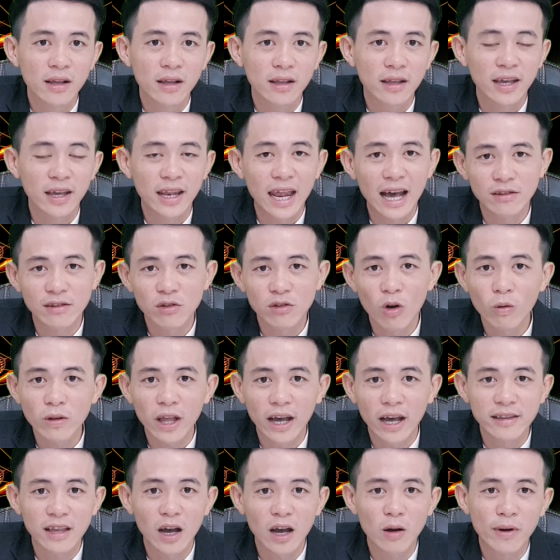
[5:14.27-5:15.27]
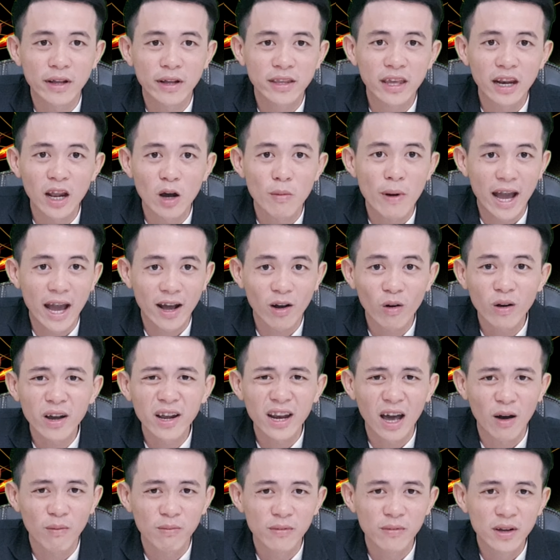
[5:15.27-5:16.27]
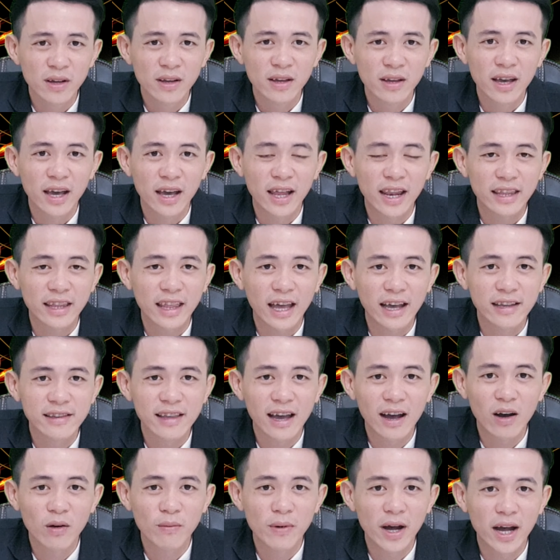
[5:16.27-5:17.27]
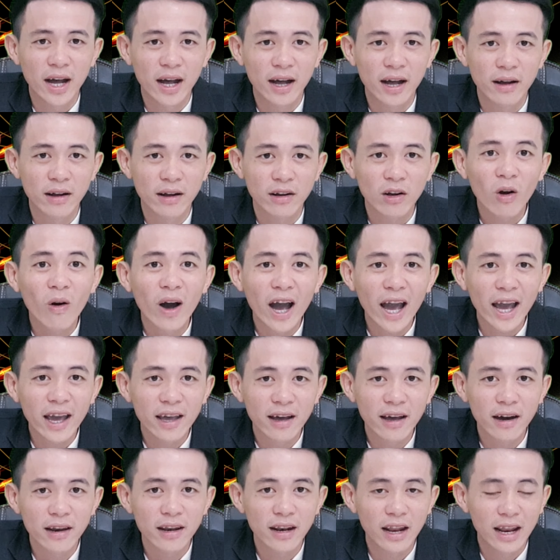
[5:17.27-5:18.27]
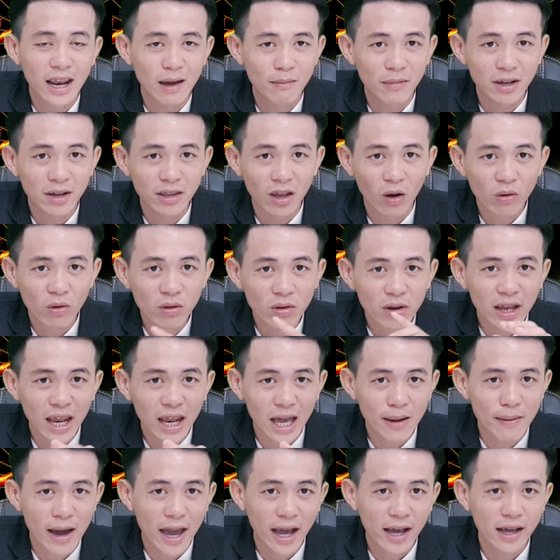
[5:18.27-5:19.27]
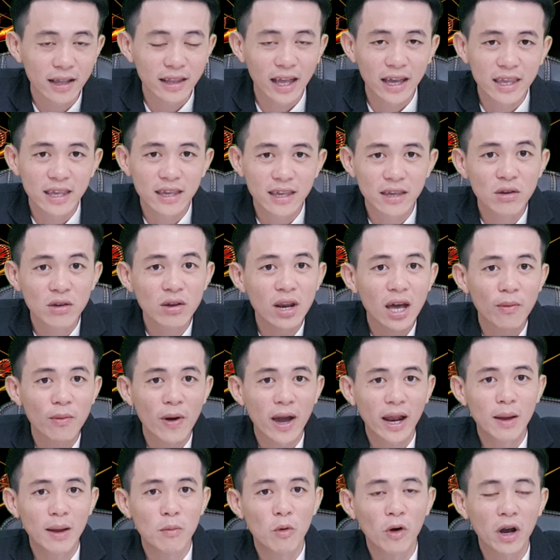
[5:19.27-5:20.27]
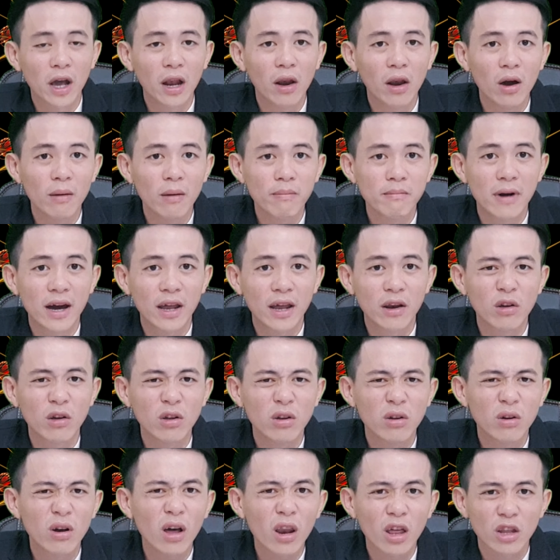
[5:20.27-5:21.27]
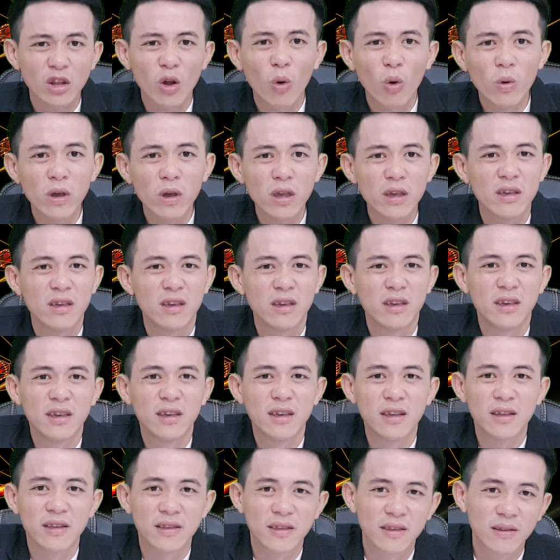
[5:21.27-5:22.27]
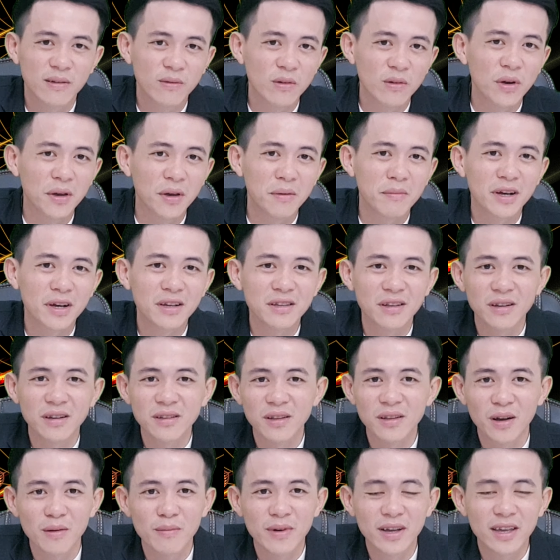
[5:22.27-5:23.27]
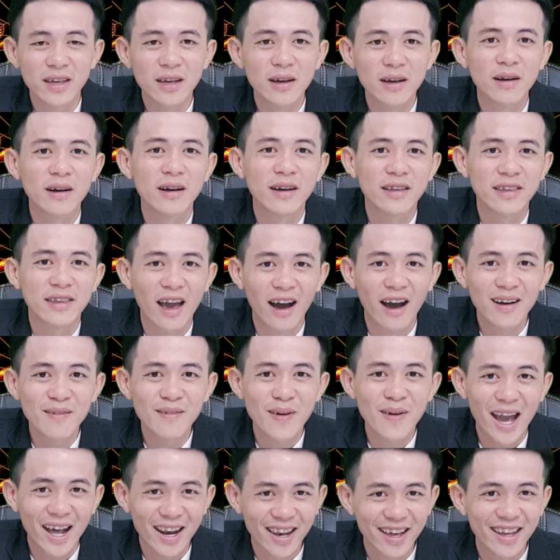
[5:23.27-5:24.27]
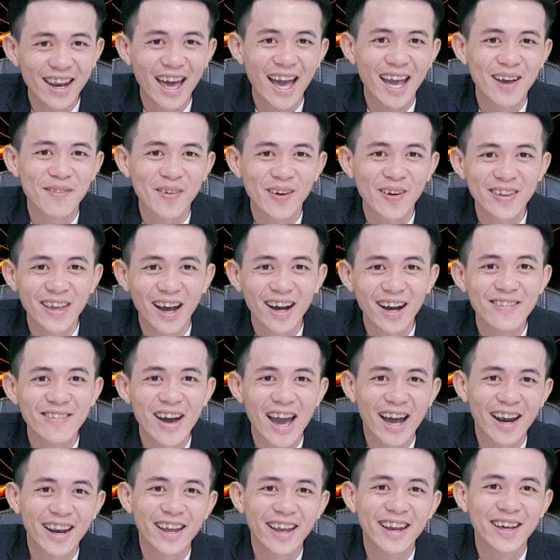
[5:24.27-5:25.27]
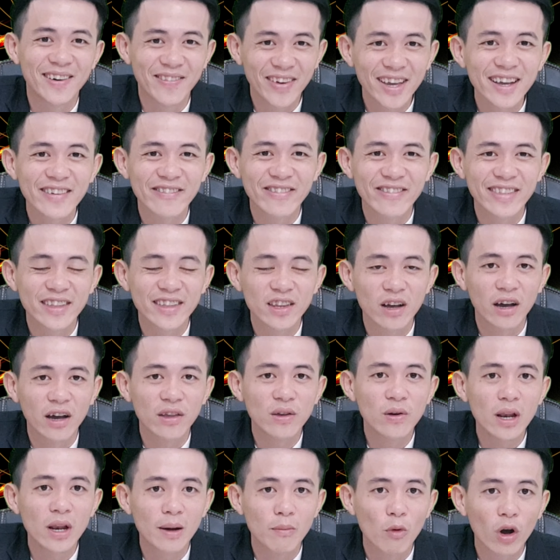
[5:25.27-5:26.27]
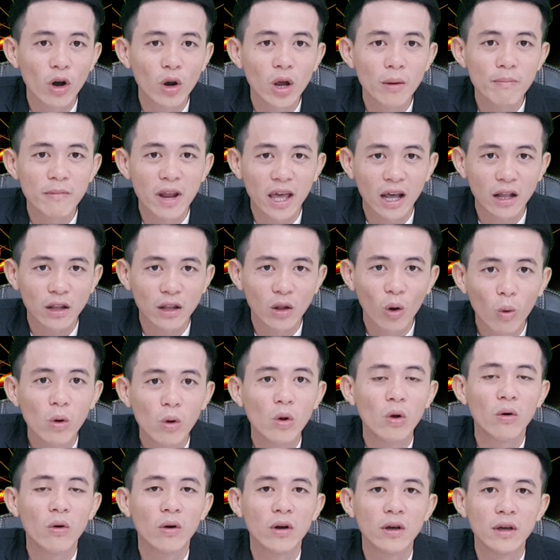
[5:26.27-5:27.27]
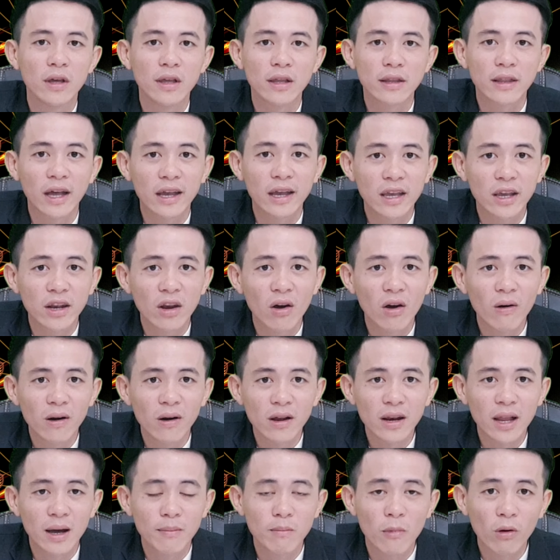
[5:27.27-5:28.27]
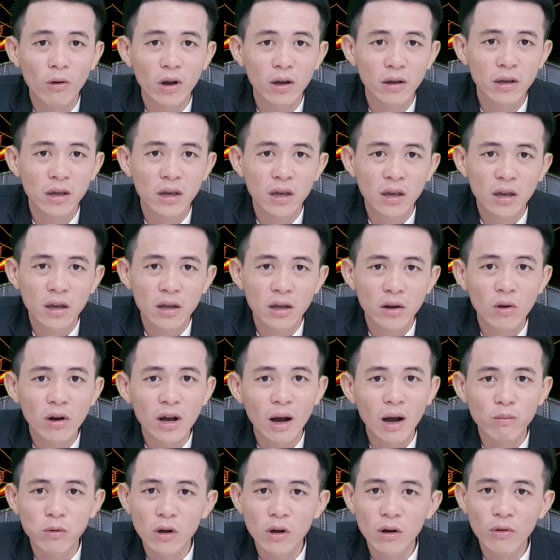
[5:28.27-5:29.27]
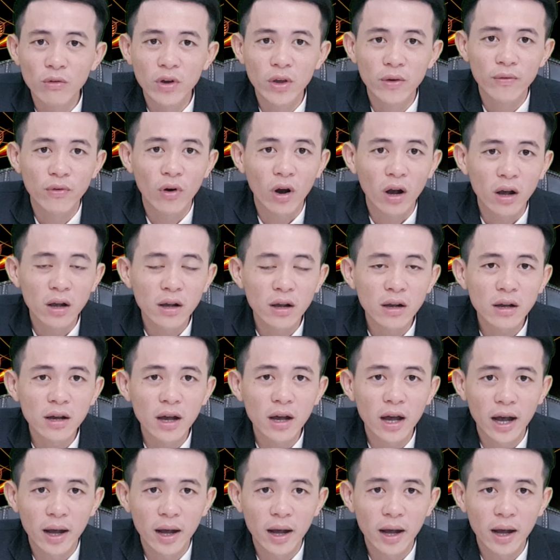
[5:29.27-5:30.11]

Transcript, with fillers: thì đa số tại sao mà trên ao bạc có khí độc hay là tại sao mà có h hay hết là nằm ở chỗ dưới cái đá bạc tại vì dưới đá bạc là một cái lớp mà nó rất là thúi quý vị mình cứ tưởng tượng mà ý, ờ, dở bạc lên ai mà có dở bạc lên là biết ở dưới là một cái lớp đen thui luôn tại vì nó là một cái nó không có vi khuẩn